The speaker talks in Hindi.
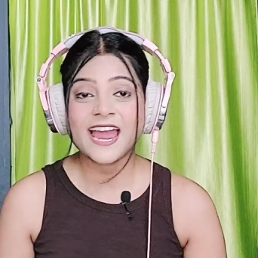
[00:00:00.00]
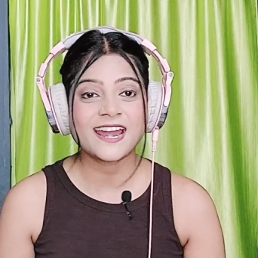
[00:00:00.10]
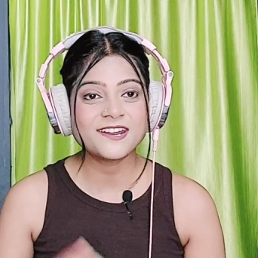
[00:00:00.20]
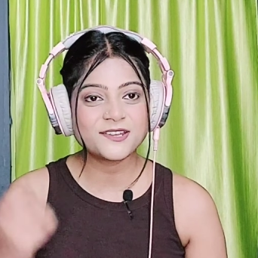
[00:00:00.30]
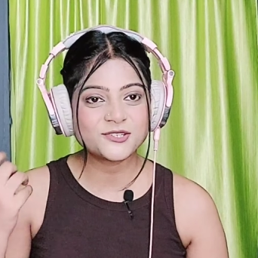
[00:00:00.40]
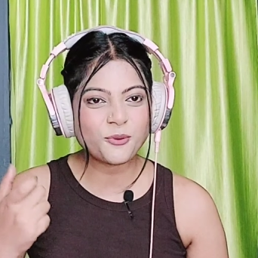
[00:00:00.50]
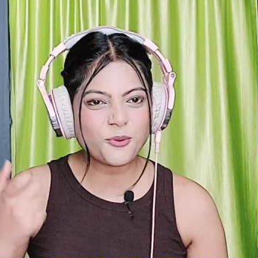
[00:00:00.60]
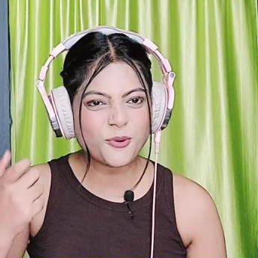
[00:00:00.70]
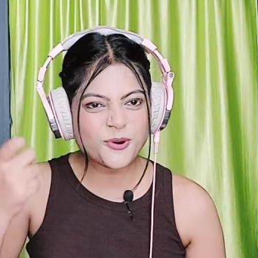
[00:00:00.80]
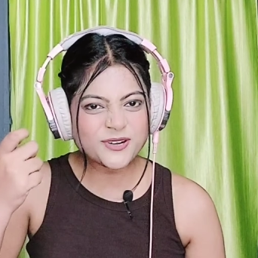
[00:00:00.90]
एंड
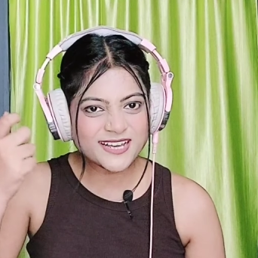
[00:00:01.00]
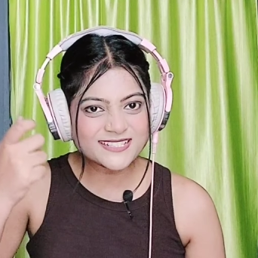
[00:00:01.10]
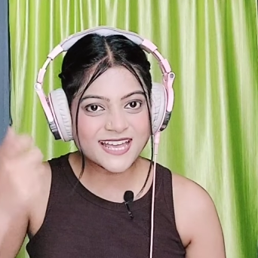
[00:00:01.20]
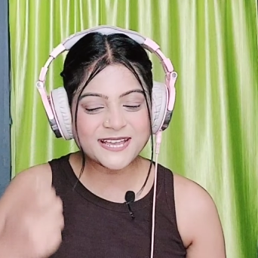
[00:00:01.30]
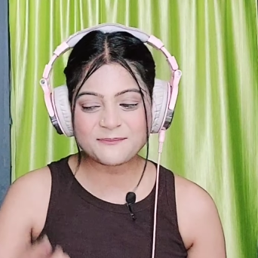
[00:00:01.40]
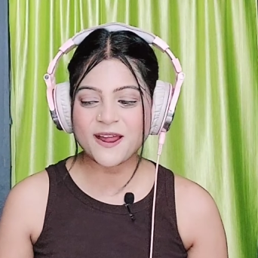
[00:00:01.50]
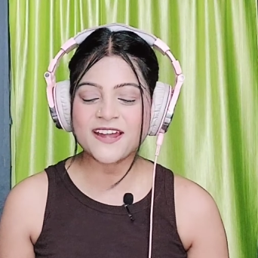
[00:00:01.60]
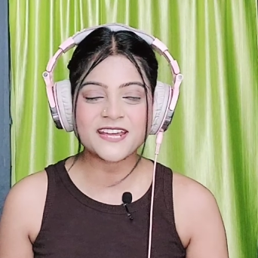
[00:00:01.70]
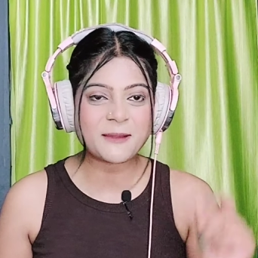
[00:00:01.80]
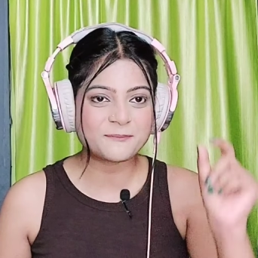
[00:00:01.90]
छोटा सा एक
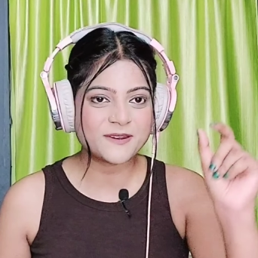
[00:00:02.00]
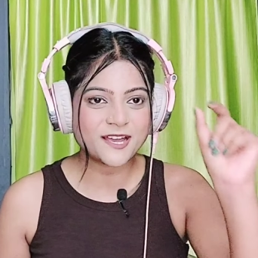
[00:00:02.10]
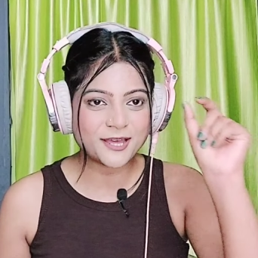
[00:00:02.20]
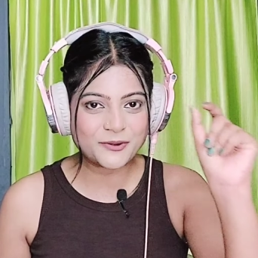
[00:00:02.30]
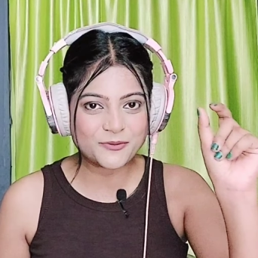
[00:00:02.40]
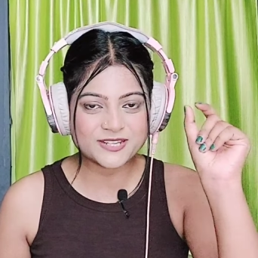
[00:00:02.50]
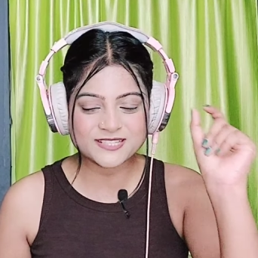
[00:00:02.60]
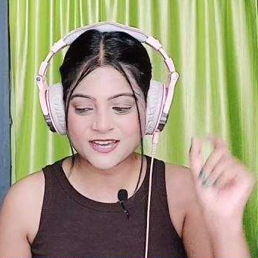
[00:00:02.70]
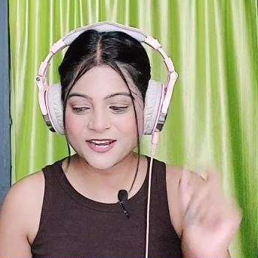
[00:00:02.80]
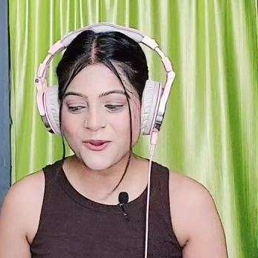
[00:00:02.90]
पार्ट आपने अगर
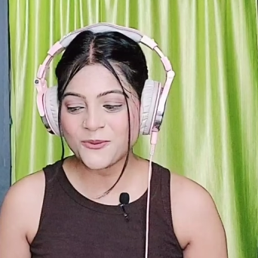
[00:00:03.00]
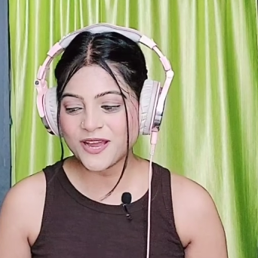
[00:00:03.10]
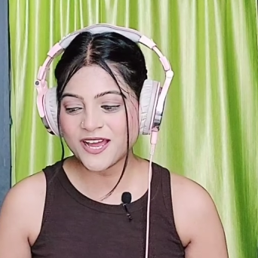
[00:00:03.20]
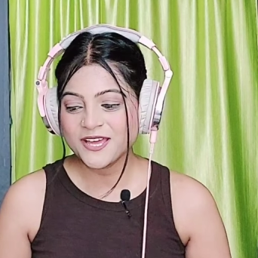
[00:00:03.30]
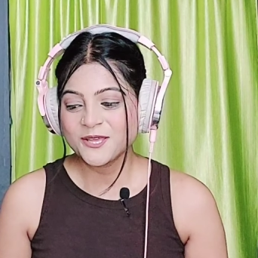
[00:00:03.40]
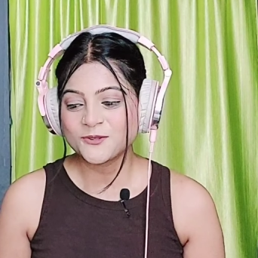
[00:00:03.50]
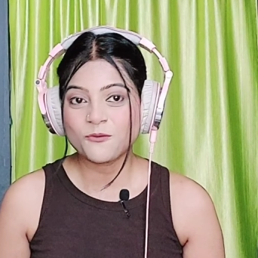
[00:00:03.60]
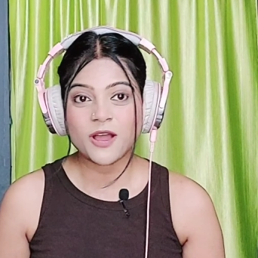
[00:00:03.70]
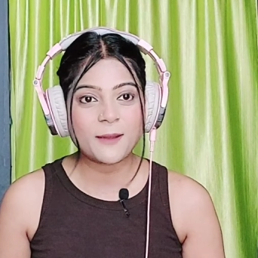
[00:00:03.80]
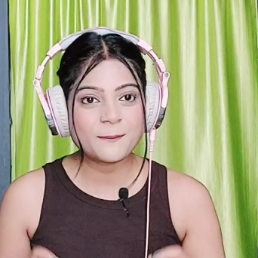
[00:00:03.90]
नोटिस करा होगा
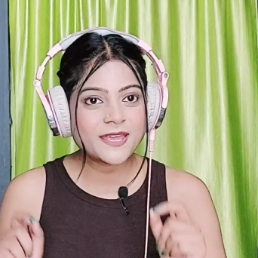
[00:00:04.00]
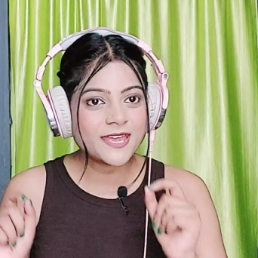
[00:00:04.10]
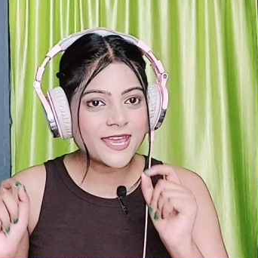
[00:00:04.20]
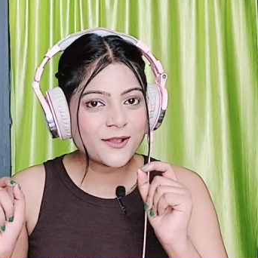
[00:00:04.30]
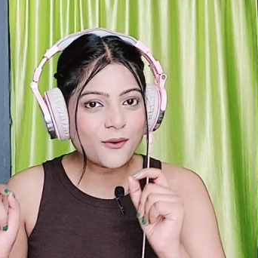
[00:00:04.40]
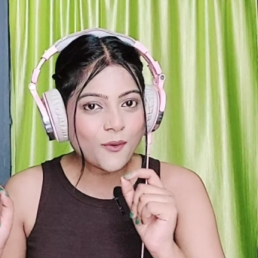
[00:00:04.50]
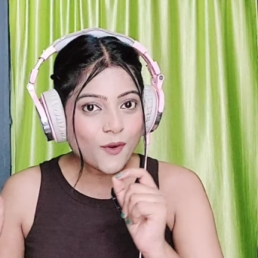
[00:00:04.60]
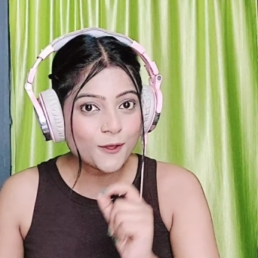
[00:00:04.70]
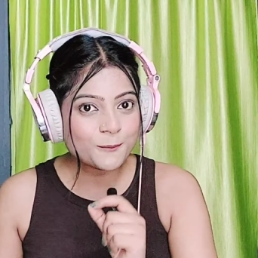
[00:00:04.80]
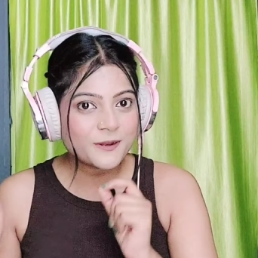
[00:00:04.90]
तो वहाँ पे एक
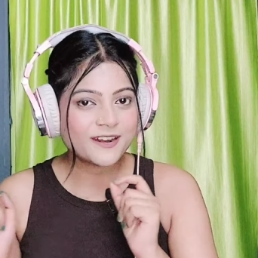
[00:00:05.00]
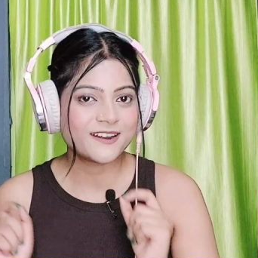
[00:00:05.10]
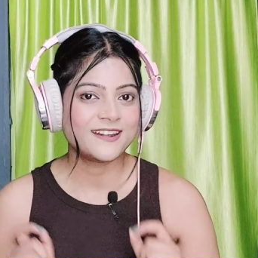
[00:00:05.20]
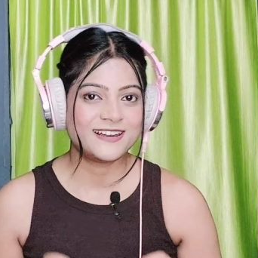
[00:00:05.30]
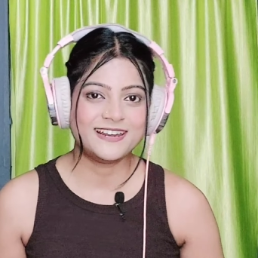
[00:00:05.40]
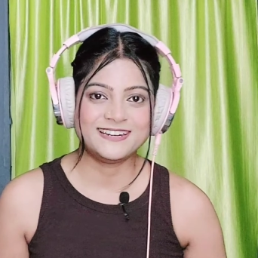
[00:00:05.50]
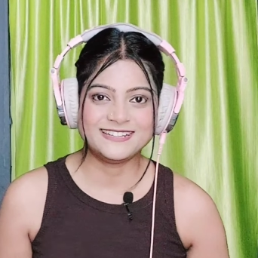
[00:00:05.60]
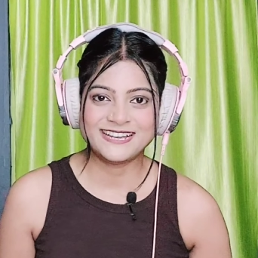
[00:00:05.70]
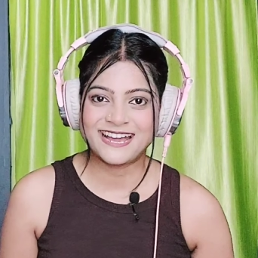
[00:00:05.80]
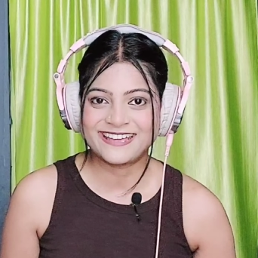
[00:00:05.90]
और प्रेग्नेंट
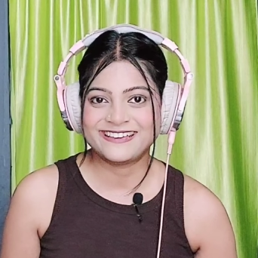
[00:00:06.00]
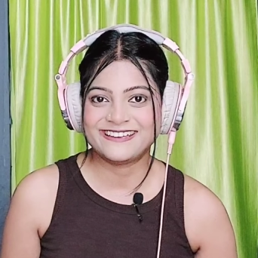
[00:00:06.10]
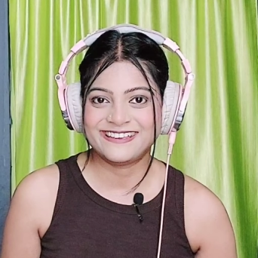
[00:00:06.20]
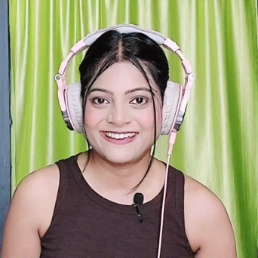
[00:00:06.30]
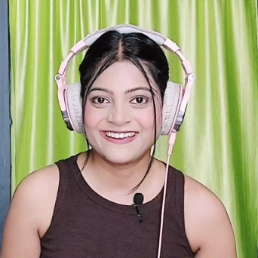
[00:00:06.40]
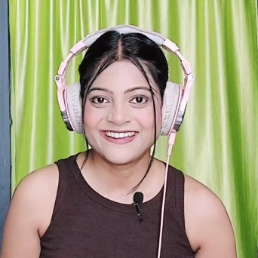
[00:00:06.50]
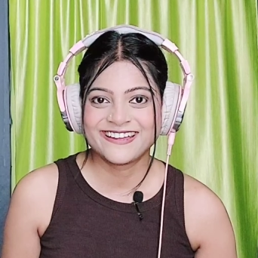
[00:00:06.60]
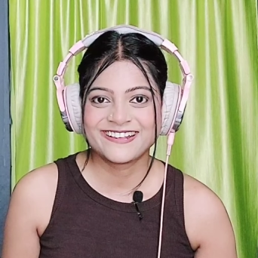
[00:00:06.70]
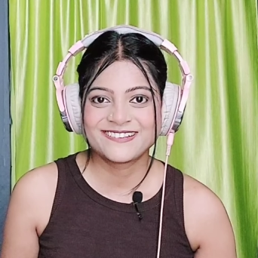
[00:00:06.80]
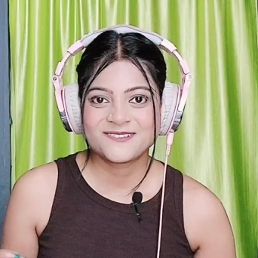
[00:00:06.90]
लेडी दिखाई गई है
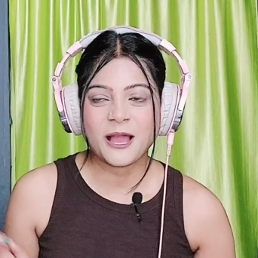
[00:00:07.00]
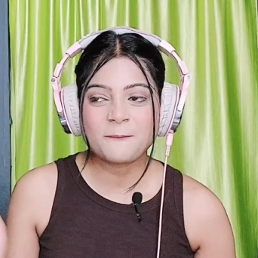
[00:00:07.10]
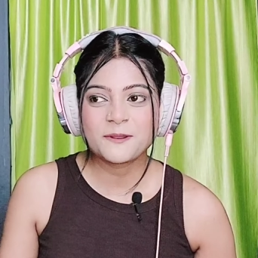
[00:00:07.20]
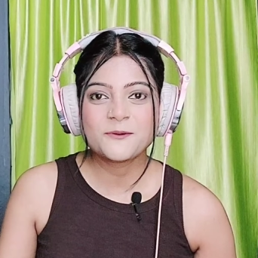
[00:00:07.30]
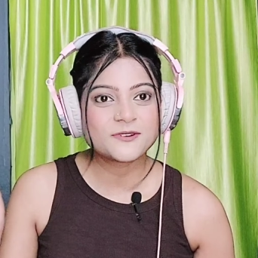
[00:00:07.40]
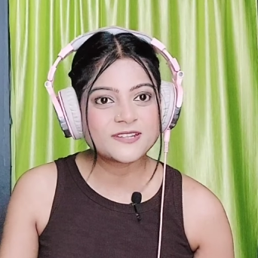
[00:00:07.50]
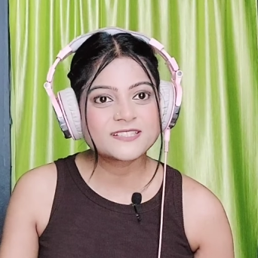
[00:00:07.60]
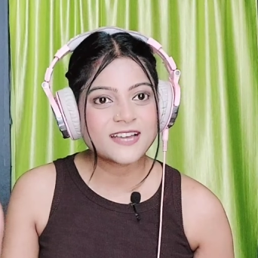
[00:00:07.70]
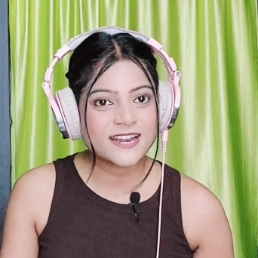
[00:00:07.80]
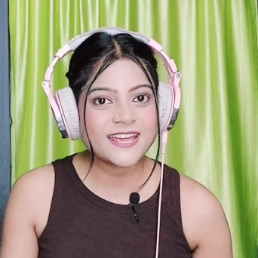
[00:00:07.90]
सो आपने
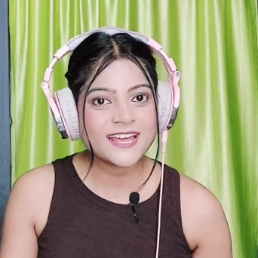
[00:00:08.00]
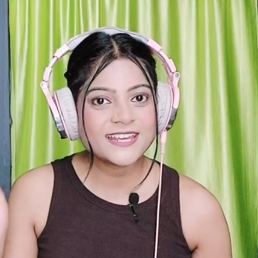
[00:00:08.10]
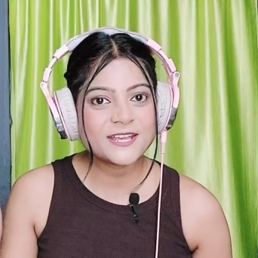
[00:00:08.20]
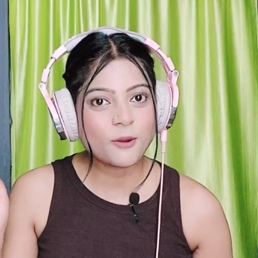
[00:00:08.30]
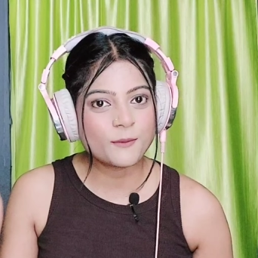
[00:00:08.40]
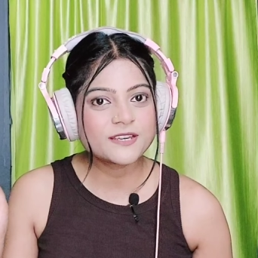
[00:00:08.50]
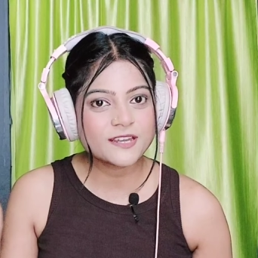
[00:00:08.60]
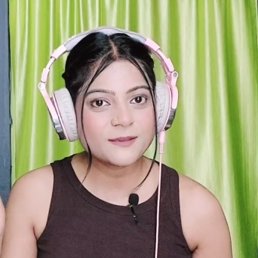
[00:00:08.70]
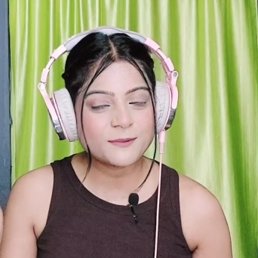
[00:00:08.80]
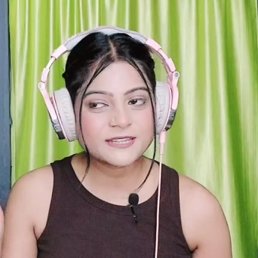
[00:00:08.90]
नोटिस करा या नहीं कमेंट
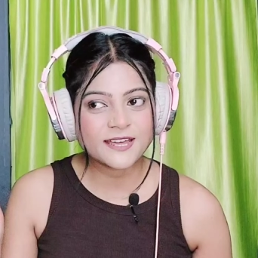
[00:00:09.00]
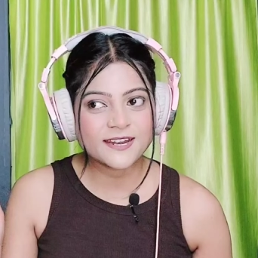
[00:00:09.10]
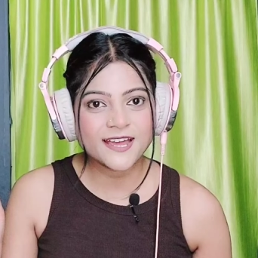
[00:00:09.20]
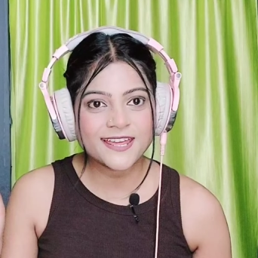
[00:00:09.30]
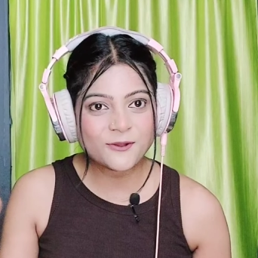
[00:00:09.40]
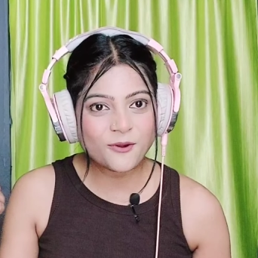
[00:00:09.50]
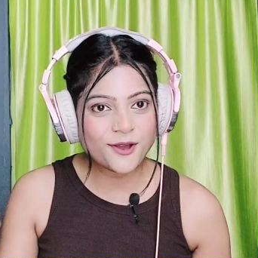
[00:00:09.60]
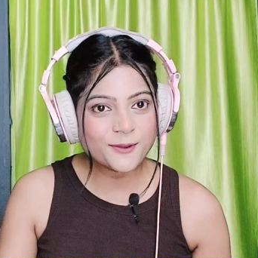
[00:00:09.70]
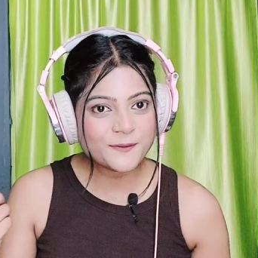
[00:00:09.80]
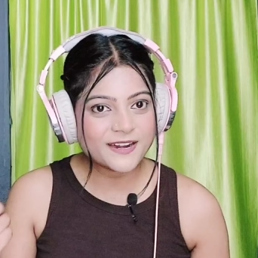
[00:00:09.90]
करके बताना एक
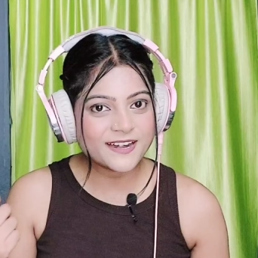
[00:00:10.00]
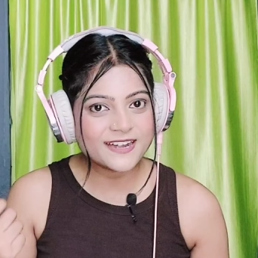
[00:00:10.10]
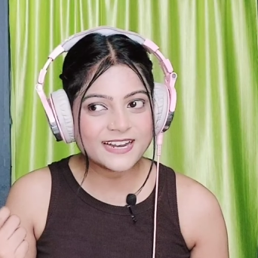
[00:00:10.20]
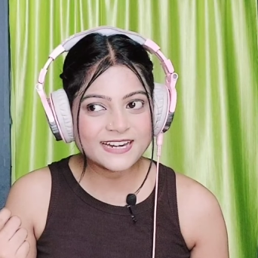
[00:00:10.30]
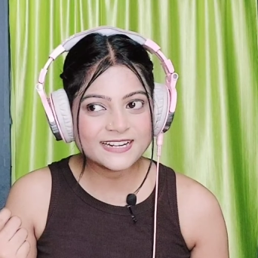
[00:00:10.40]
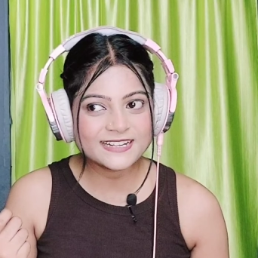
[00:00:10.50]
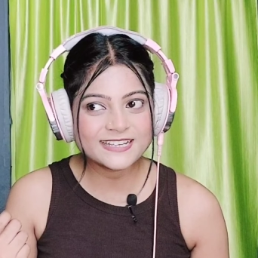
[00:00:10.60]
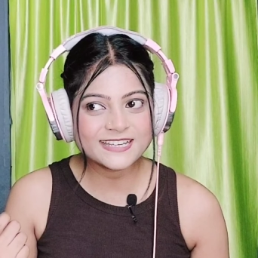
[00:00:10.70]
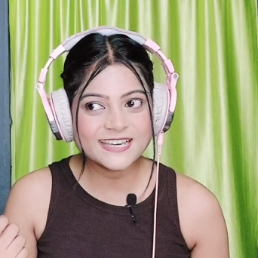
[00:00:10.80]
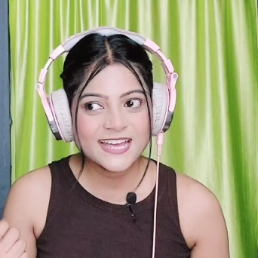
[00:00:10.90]
और प्रेग्नेंट लेडी थी